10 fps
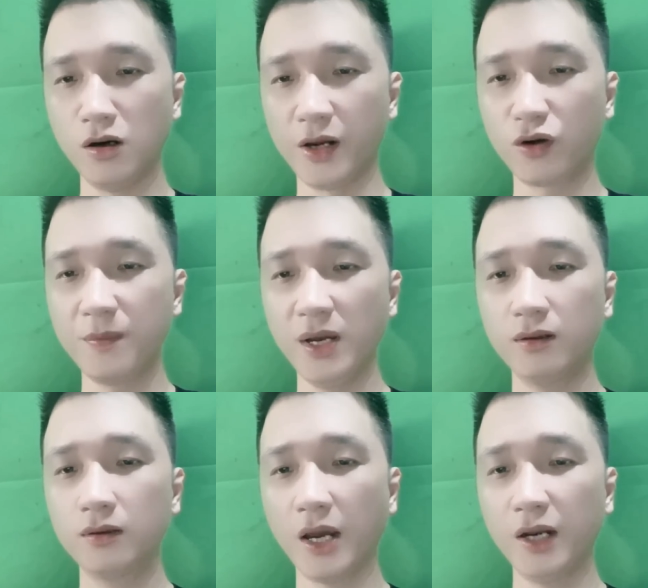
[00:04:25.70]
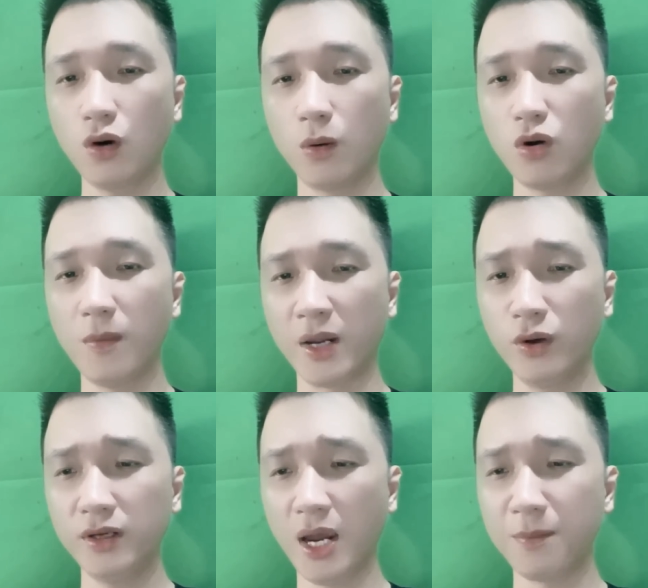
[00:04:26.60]
Người có biết kết cục của bảy
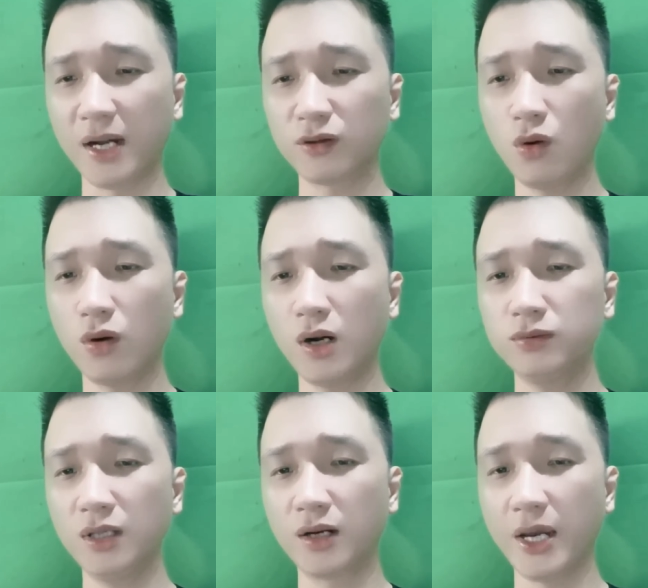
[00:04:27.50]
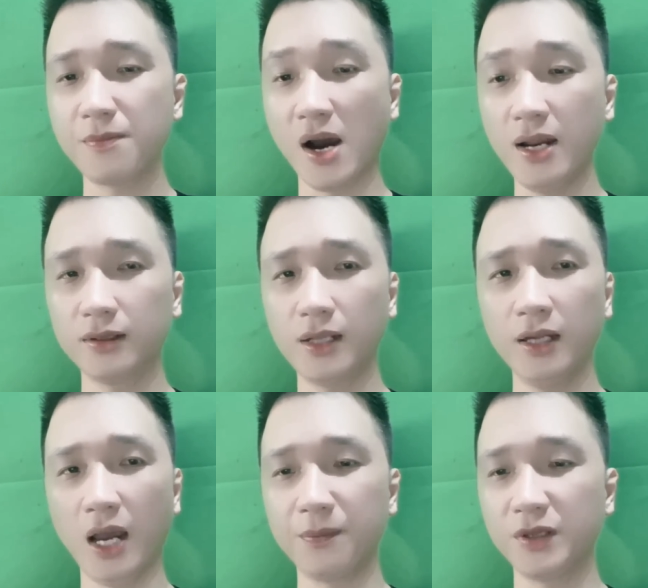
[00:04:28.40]
huynh đệ mà Tô Ngộ không từng kết bái là
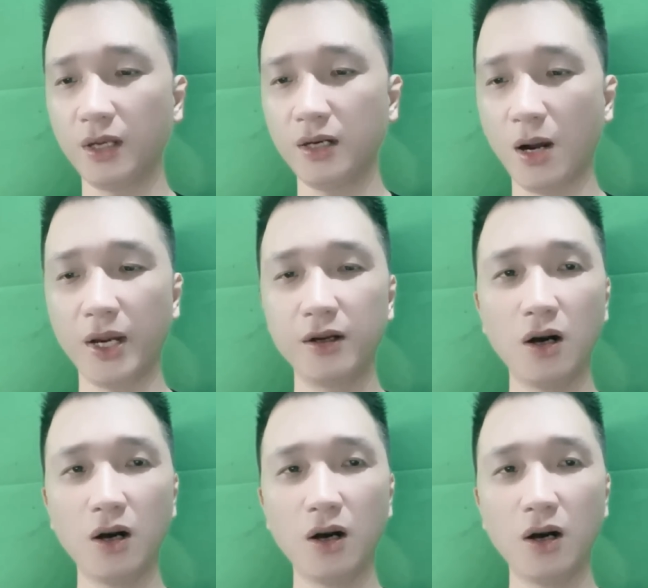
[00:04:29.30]
thê thảm như thế nào hay